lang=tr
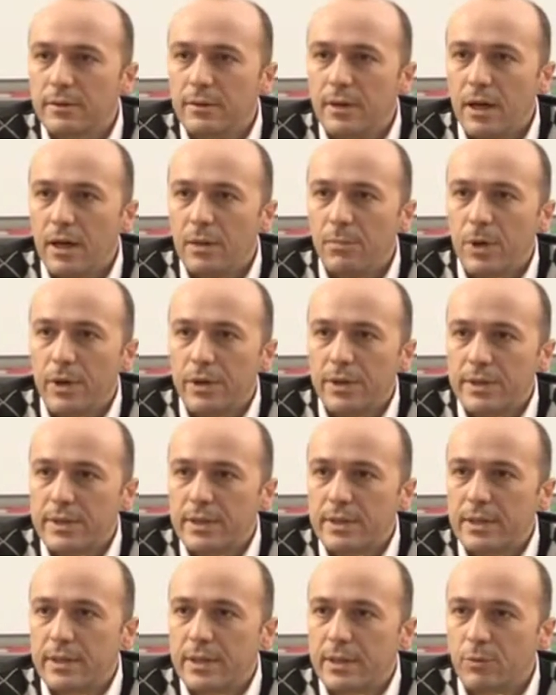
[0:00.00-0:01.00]

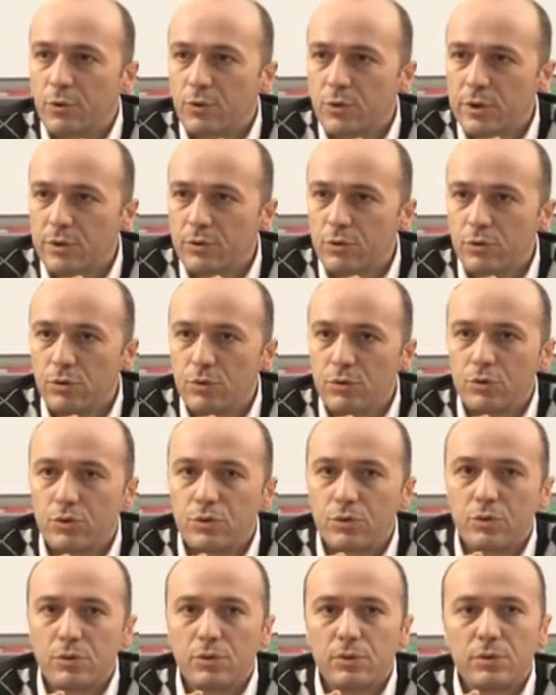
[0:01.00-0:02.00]
Almanya'sı da demokrat
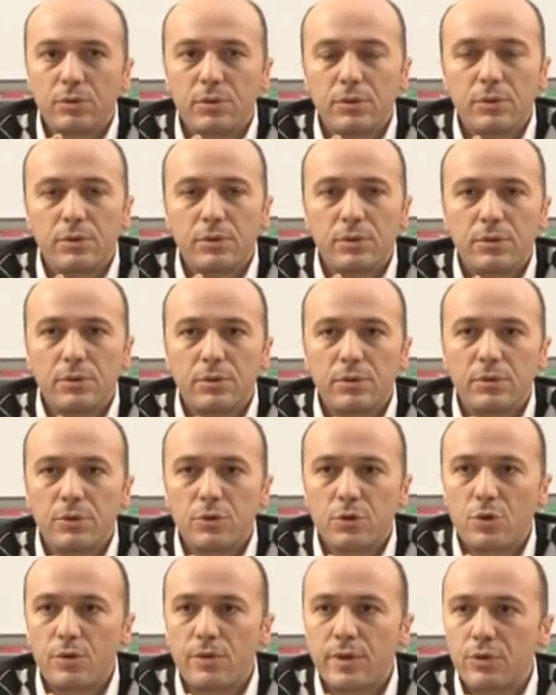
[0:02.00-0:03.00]
olurdu, e,
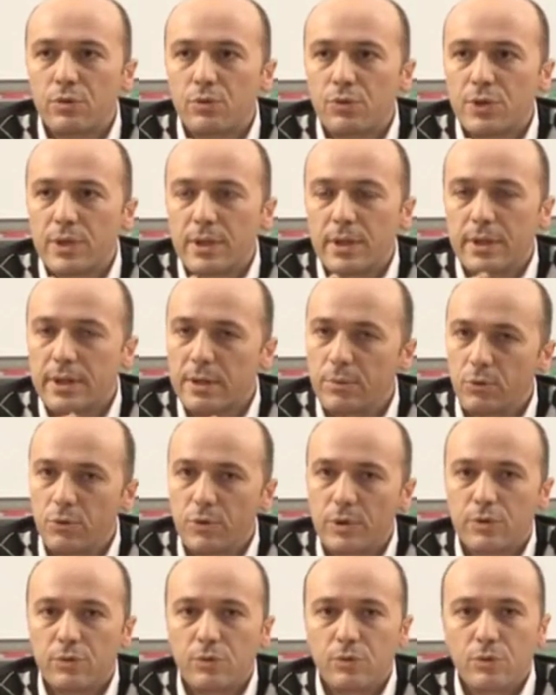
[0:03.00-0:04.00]
Sovyet Rusya da
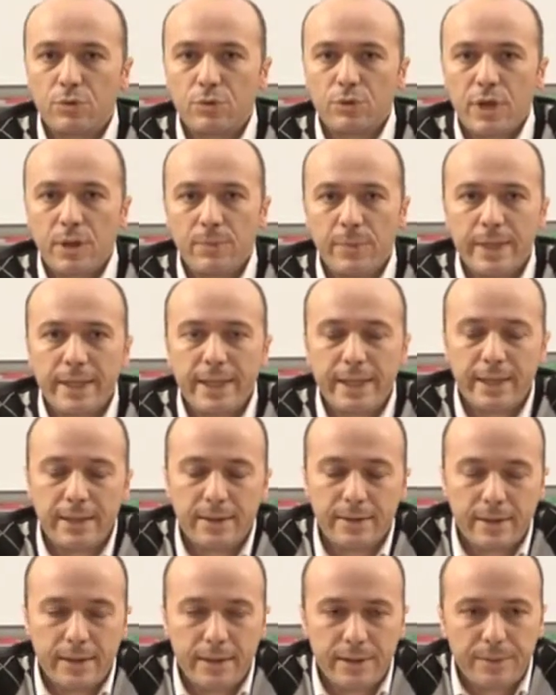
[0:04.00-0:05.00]
demokrat olurdu ama
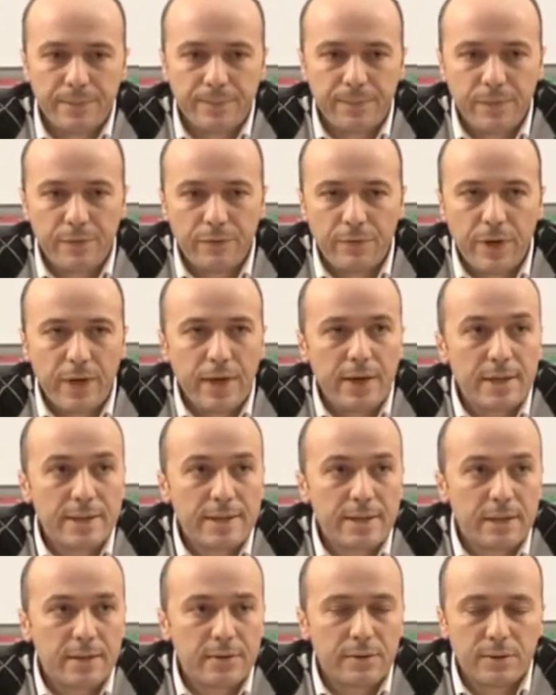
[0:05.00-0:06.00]
değildiler. Veya
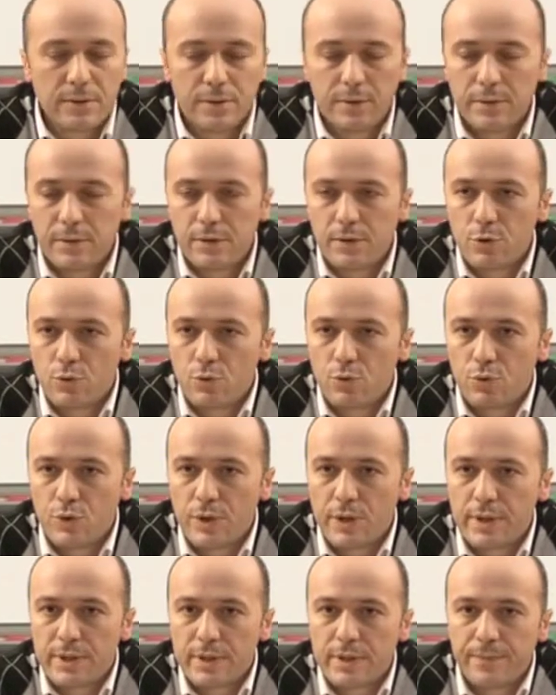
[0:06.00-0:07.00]
Esad e,
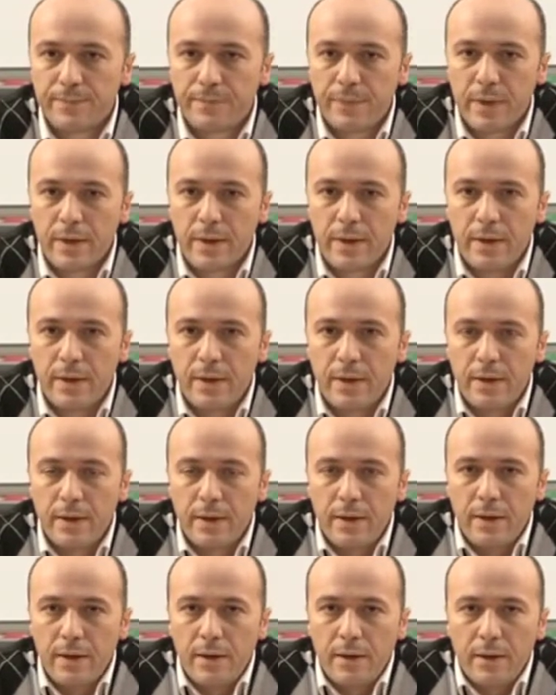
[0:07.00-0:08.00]
Suriye'si.
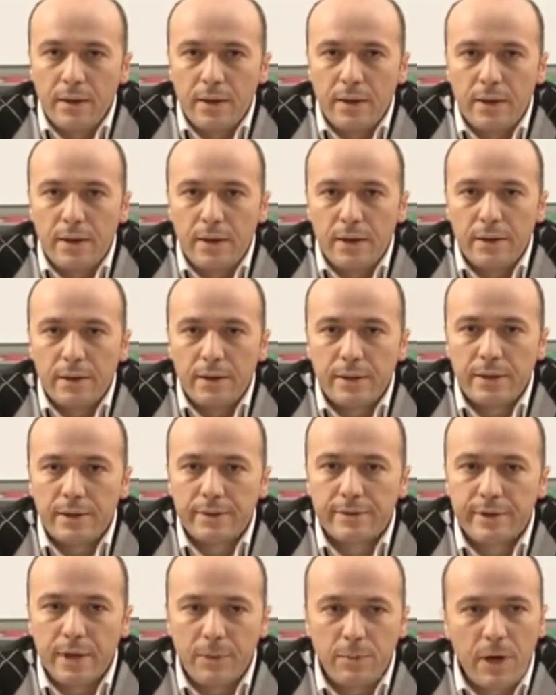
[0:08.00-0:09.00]
E,
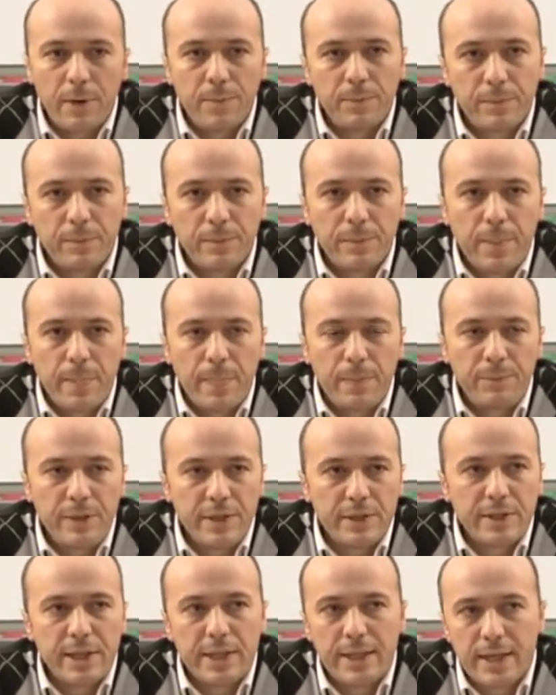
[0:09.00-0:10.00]
tamam,
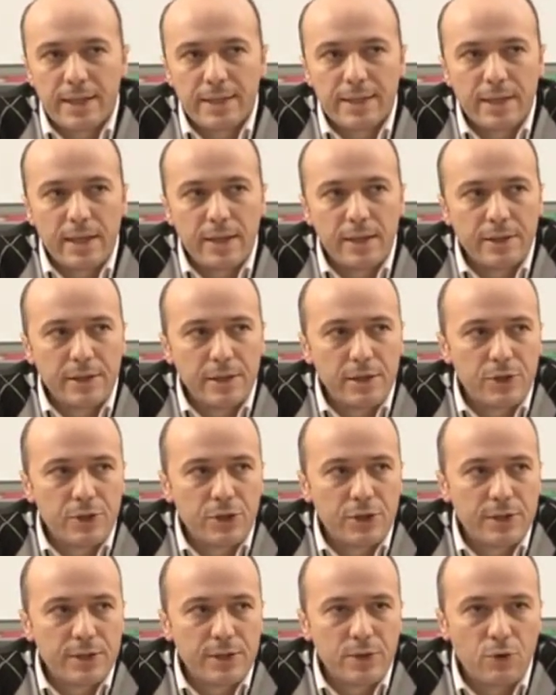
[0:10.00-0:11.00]
bir nedensellik
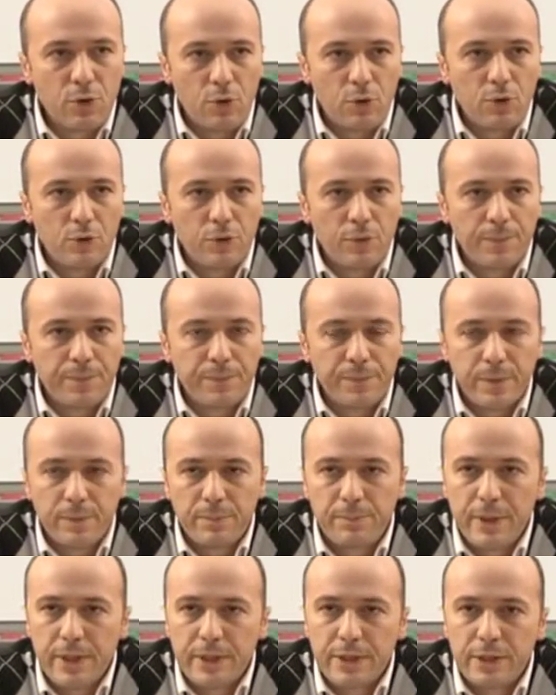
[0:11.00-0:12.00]
ilişkisi yok.
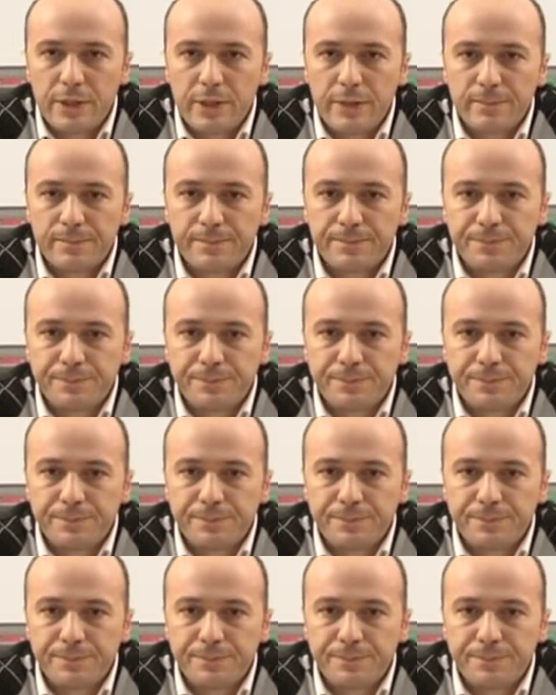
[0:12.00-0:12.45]
Peki